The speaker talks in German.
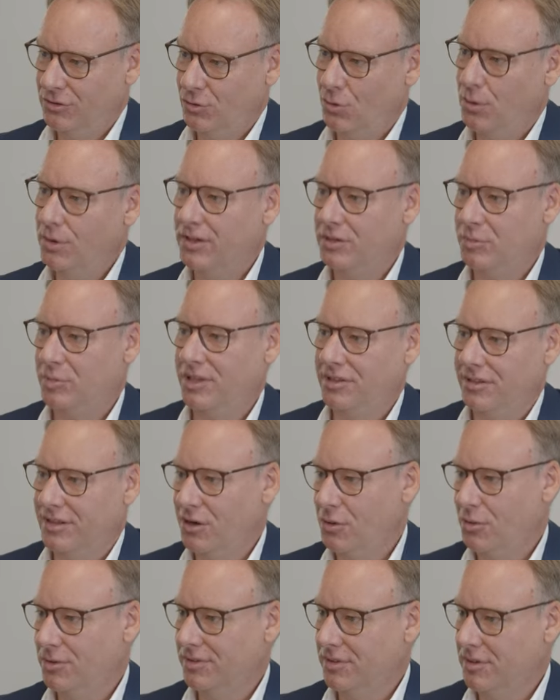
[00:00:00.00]
deutlich
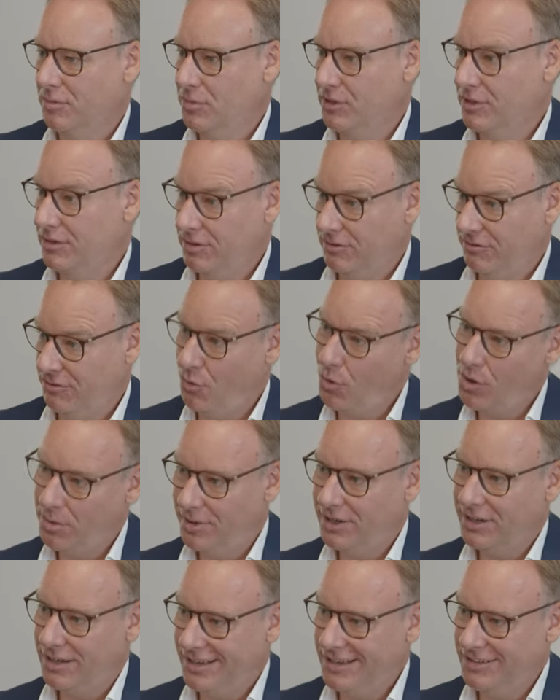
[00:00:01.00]
besser ausgebildet,
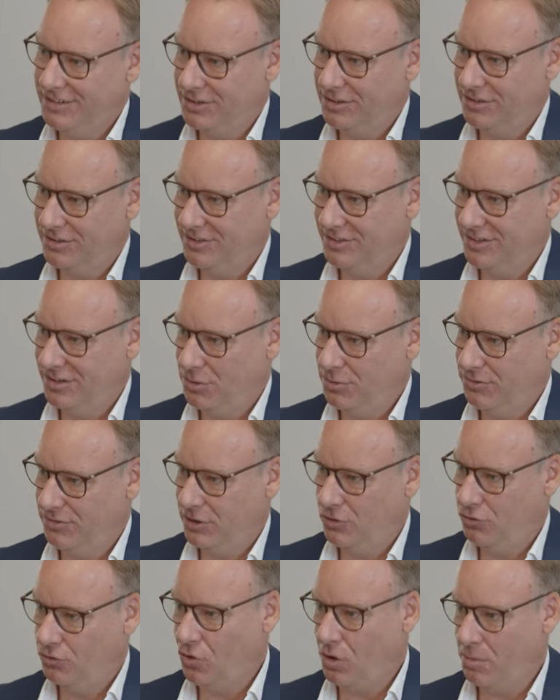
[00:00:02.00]
vorbereitet auf
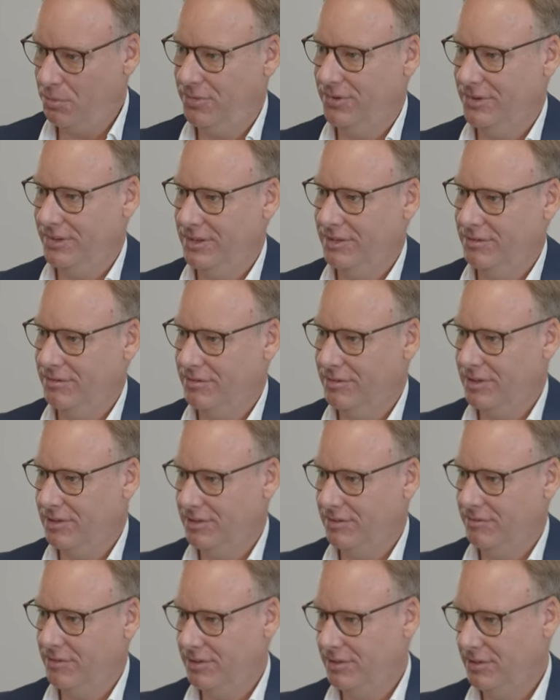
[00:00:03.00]
den Job, ja,
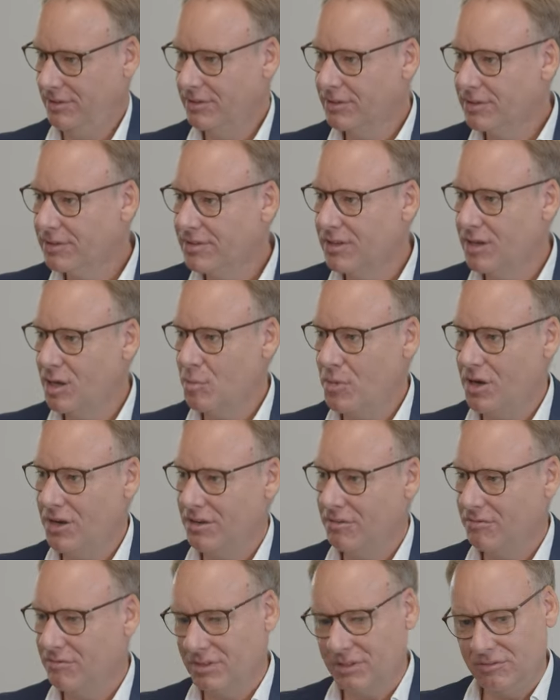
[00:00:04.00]
was, was dieses
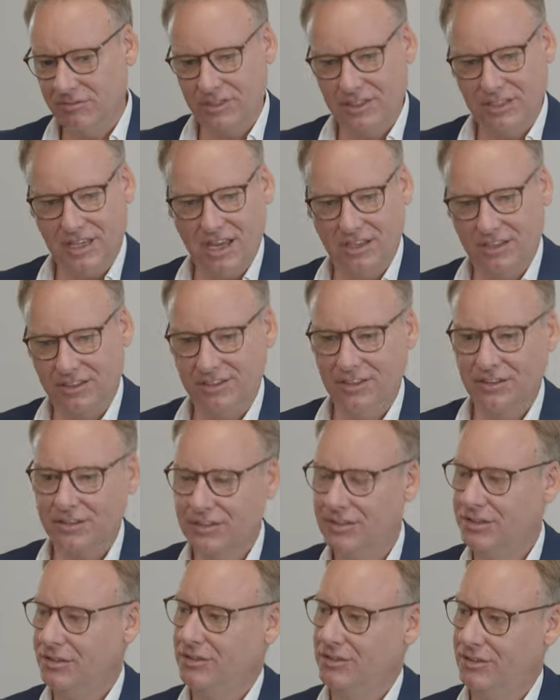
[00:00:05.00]
Thema, wie, wie
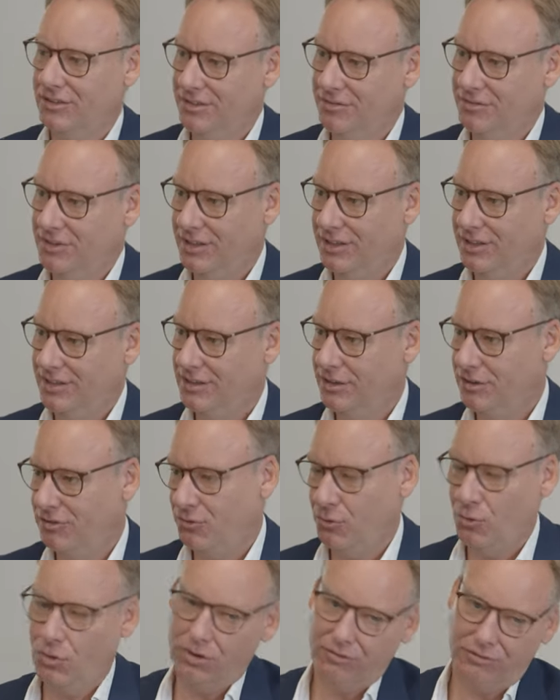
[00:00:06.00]
agiere ich, äh, wie gehe ich
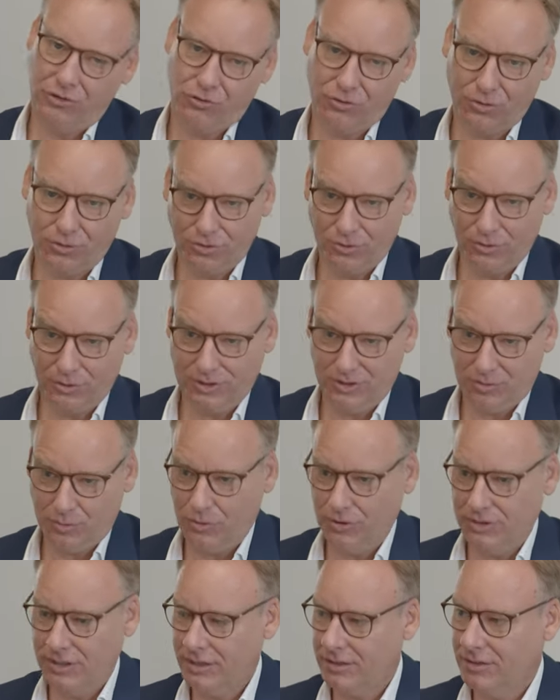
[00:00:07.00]
vor, wie strukturiere ich
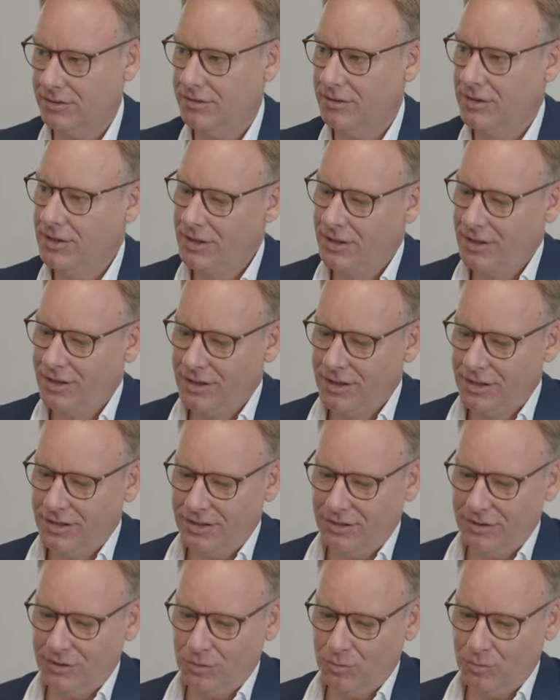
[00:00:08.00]
Projekte
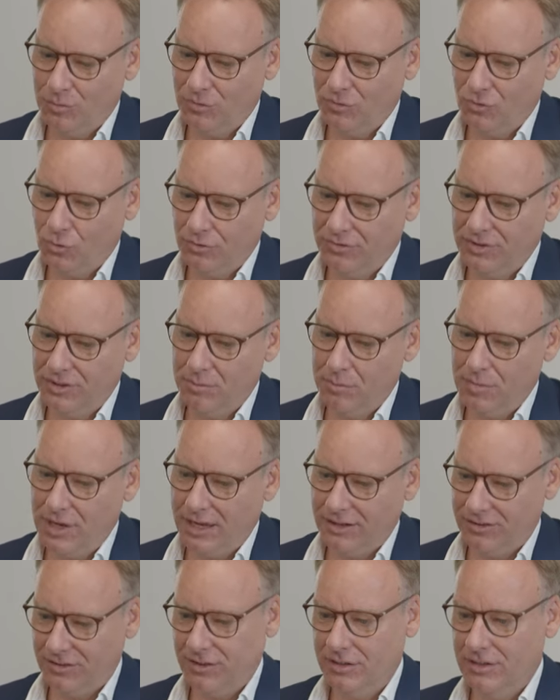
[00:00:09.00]
ähm, wo wir
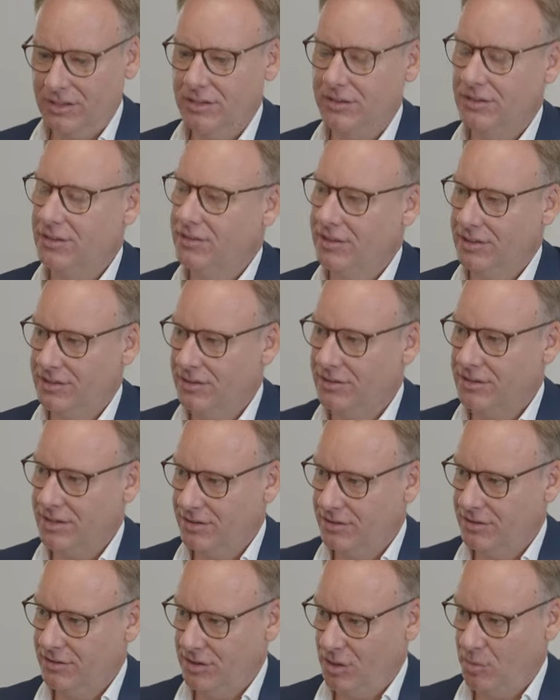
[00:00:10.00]
mehr trainieren, ist dann das
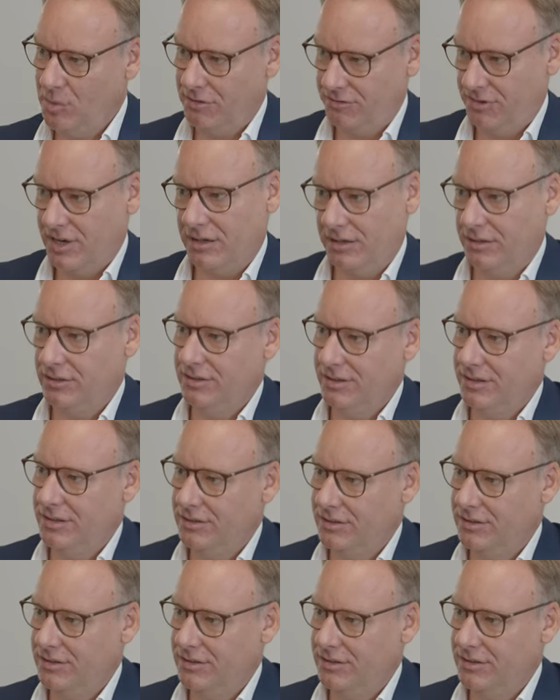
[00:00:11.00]
ganze Thema Fachlichkeit.